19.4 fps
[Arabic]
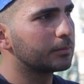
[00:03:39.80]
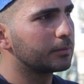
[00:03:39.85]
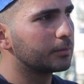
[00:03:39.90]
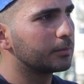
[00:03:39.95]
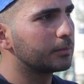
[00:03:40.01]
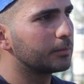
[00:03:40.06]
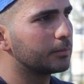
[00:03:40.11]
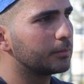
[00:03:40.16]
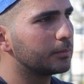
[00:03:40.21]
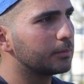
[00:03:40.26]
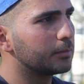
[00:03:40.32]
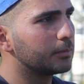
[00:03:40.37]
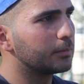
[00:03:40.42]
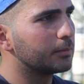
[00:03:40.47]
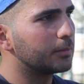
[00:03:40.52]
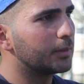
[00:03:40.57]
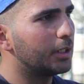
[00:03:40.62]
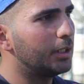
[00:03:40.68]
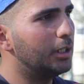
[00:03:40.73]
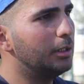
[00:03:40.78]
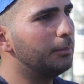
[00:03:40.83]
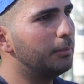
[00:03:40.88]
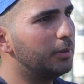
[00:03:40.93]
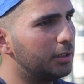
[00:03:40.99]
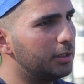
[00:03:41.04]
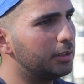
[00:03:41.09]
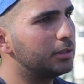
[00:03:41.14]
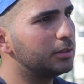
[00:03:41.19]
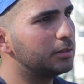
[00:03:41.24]
الماء
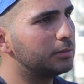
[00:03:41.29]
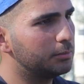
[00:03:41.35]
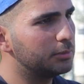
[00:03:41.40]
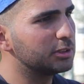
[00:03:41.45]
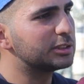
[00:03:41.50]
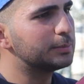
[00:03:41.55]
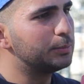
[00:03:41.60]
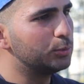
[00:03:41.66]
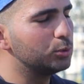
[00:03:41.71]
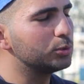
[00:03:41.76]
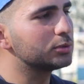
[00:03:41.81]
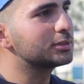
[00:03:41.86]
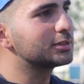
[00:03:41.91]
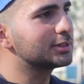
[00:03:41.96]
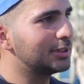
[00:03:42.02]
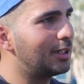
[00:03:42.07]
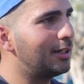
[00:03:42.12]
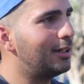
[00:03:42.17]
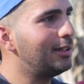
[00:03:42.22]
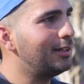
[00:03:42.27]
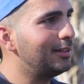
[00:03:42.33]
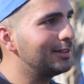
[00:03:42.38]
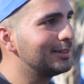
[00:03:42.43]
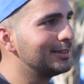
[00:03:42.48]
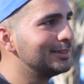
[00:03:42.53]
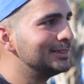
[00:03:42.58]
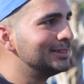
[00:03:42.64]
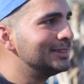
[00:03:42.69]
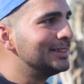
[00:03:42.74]
الماء مظبوط صح ولا لا صح
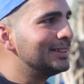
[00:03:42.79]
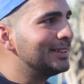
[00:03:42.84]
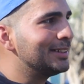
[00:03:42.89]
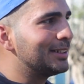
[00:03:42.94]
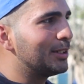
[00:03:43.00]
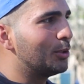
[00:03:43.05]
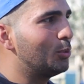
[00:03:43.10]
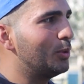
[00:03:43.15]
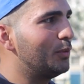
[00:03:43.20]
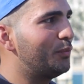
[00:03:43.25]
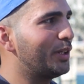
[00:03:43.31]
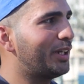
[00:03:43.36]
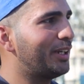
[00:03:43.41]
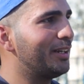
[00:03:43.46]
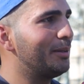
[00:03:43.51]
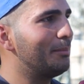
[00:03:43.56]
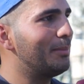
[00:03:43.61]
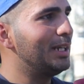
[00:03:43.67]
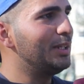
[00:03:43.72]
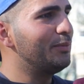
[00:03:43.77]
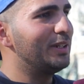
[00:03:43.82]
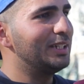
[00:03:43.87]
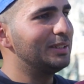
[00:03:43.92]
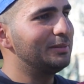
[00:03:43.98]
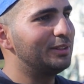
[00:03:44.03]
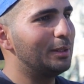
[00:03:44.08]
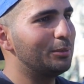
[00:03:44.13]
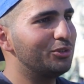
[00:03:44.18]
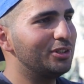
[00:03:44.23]
هو الفكره مالي
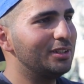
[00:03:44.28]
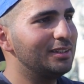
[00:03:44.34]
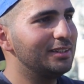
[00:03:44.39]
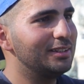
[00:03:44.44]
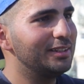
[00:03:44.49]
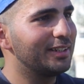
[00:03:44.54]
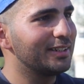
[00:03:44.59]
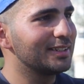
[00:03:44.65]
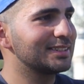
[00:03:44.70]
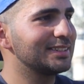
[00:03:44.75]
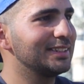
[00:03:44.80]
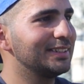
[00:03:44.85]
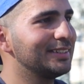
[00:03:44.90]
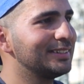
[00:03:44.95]
فايده تمجيل الدراسه لا